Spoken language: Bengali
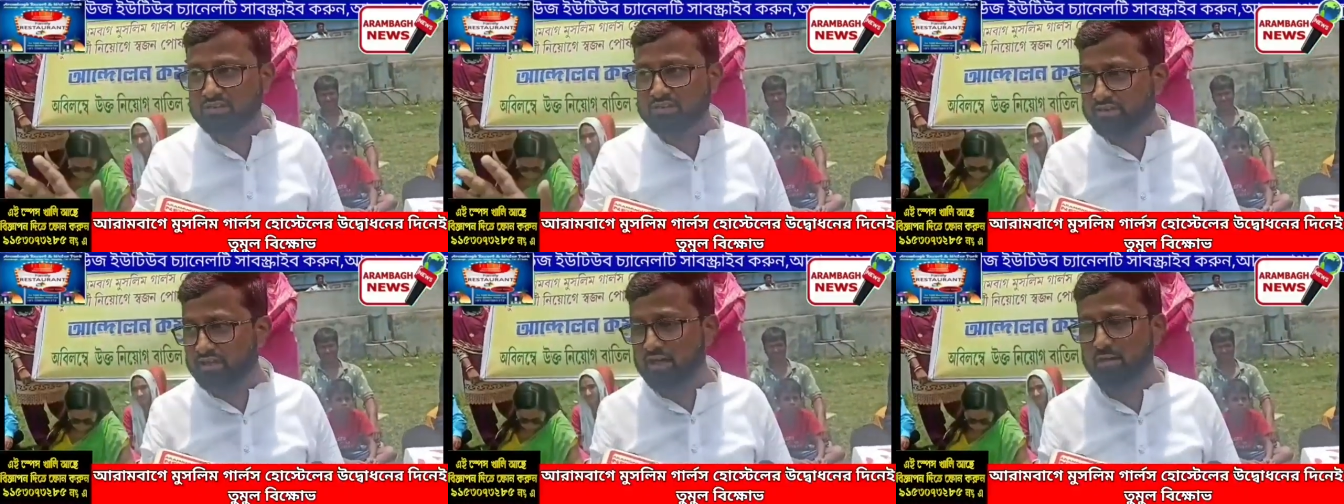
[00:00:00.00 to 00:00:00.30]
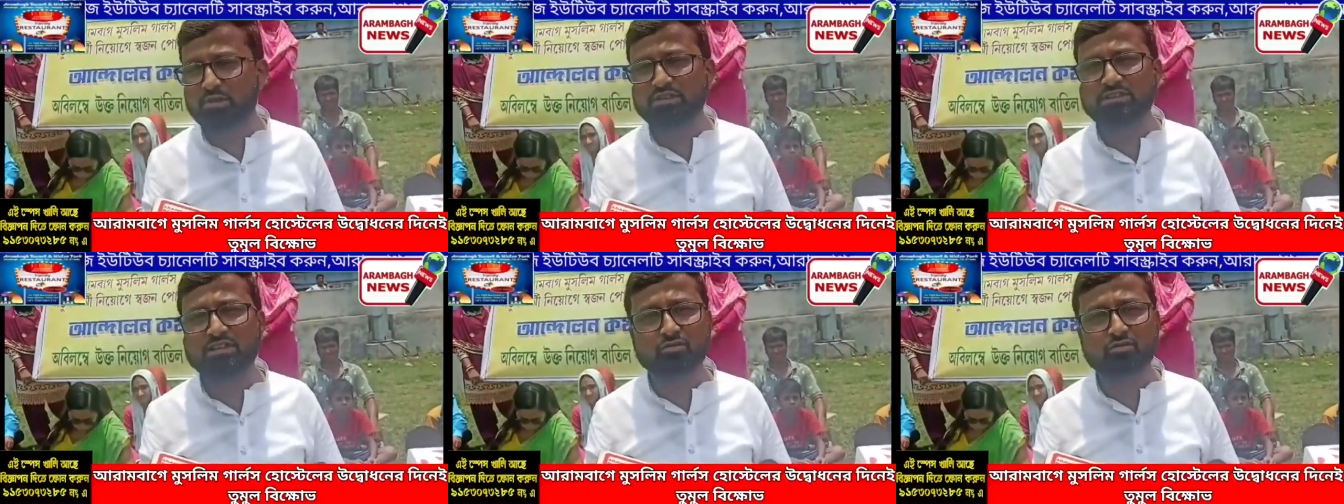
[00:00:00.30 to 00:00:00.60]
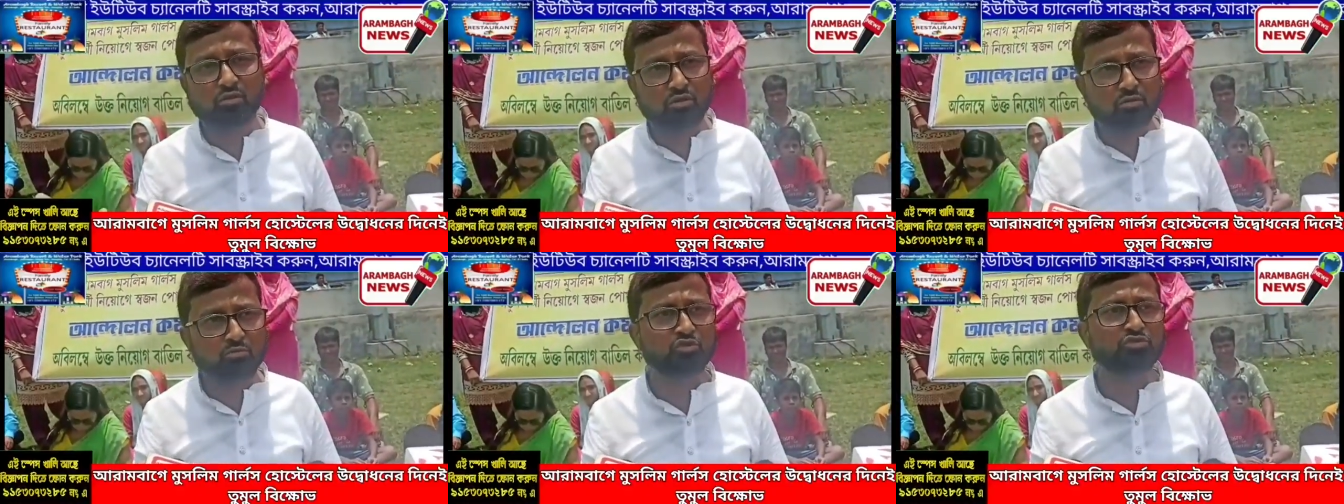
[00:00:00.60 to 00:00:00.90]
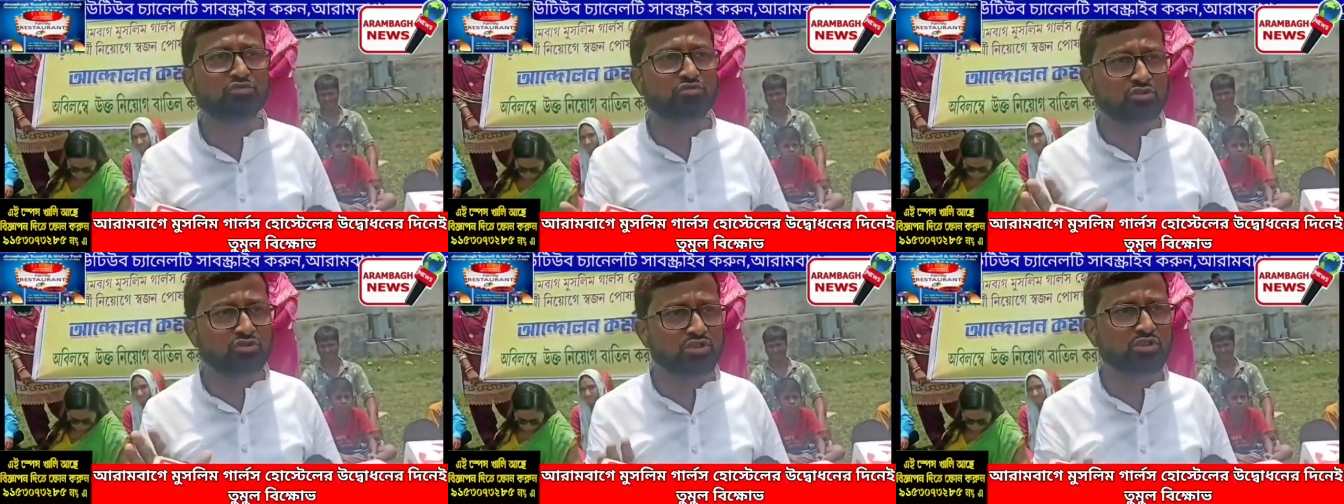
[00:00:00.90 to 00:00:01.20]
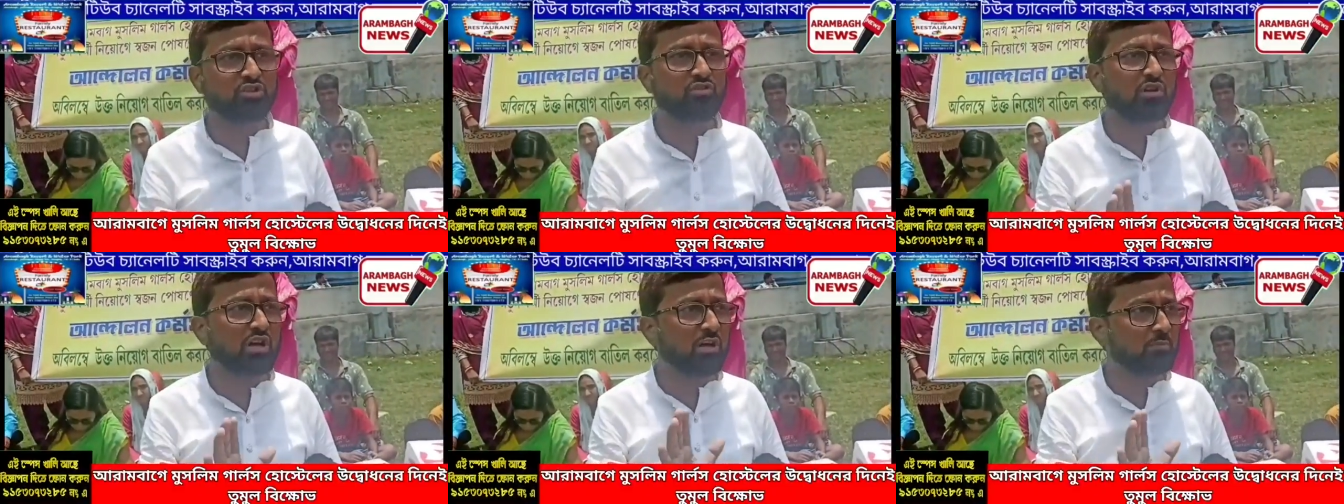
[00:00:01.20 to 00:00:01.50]
আজকে আমাদের কর্মসূচি
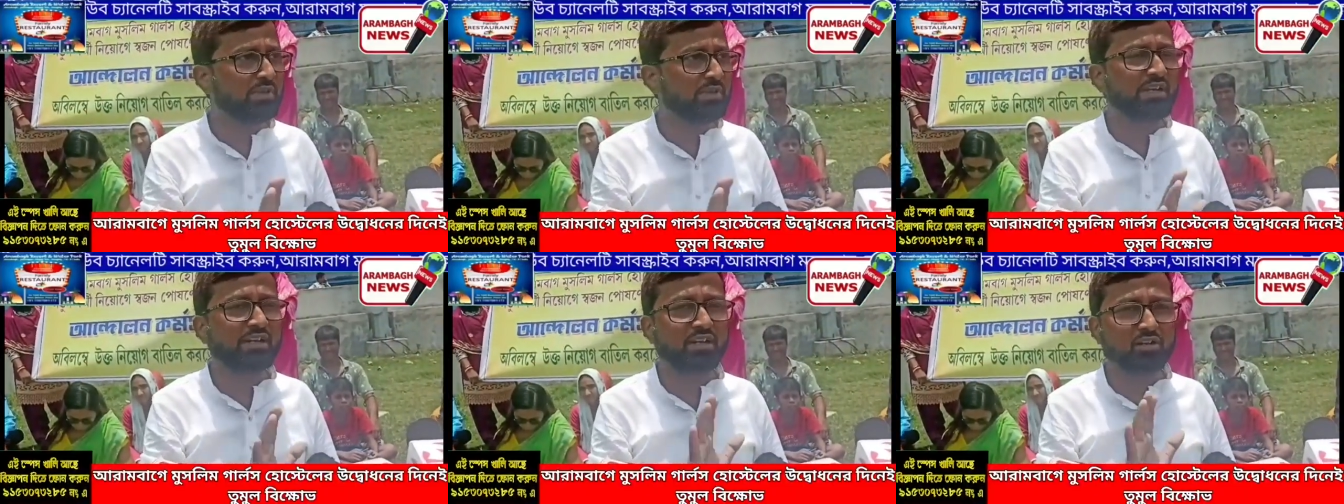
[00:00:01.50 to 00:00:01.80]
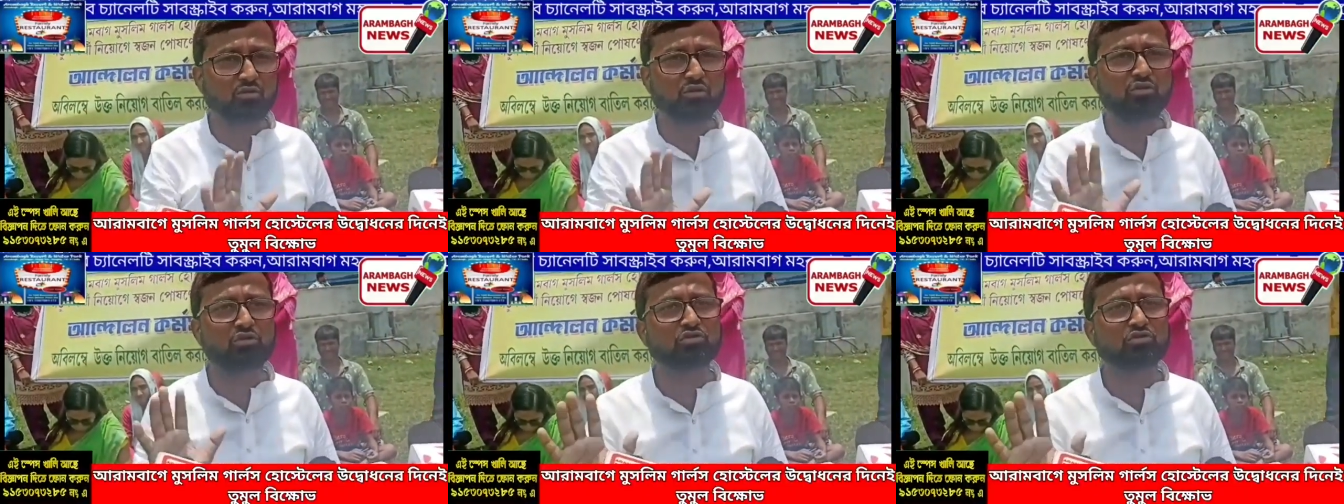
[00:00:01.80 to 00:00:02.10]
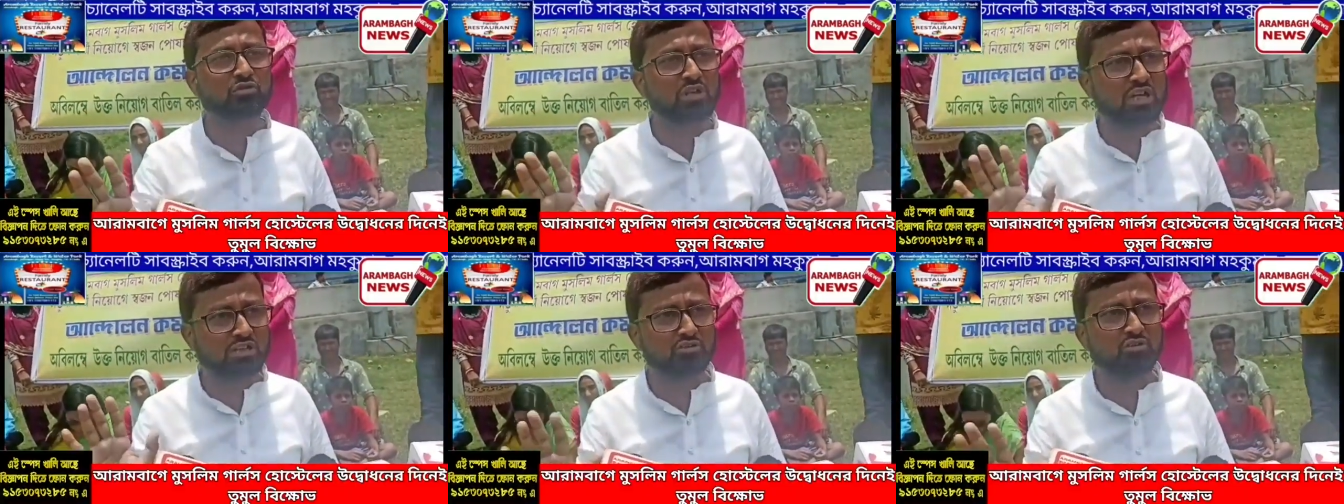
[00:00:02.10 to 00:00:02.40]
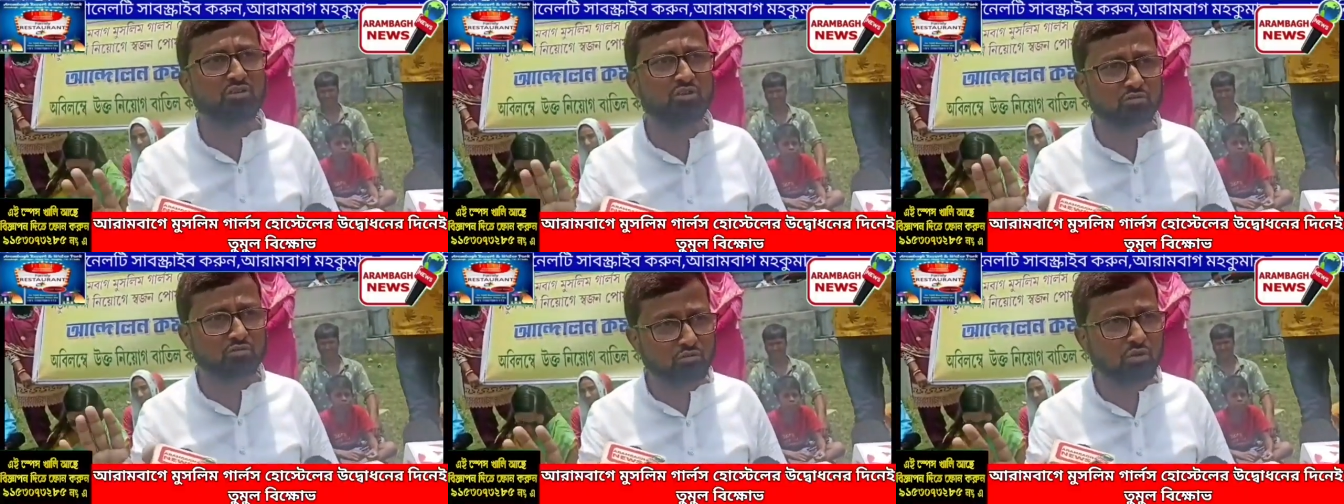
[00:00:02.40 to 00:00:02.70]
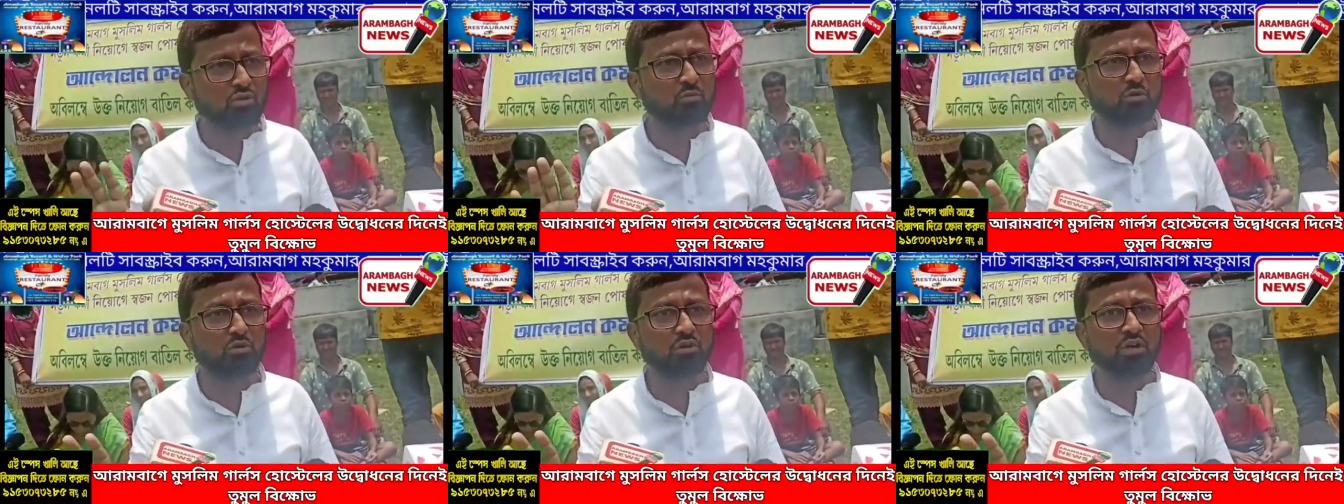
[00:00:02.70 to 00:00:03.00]
ছিল আমরা এখানে অনশন আন্দোলন
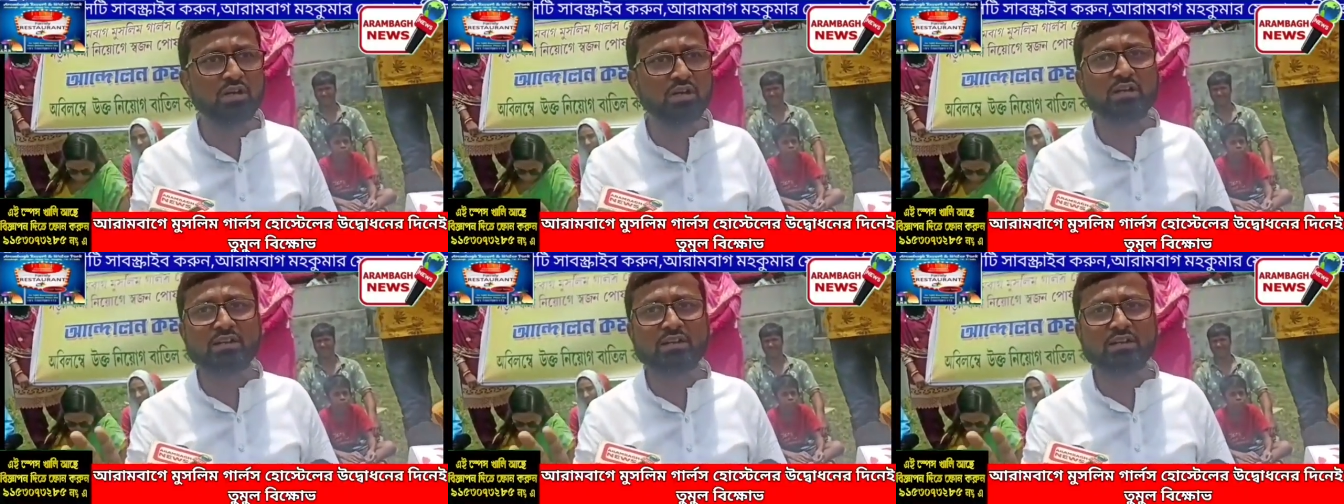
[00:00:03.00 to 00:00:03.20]
করব